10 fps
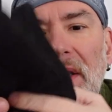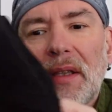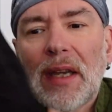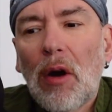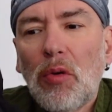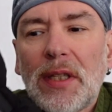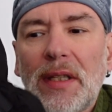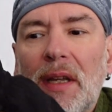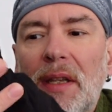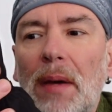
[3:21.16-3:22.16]

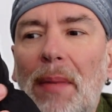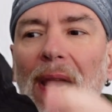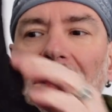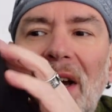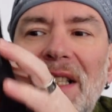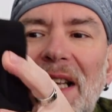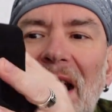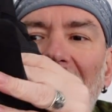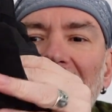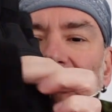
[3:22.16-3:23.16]
draußen normalerweise
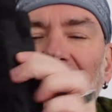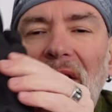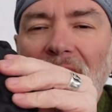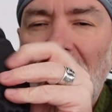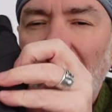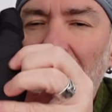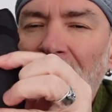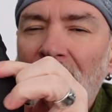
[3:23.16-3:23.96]
kalt werden wird.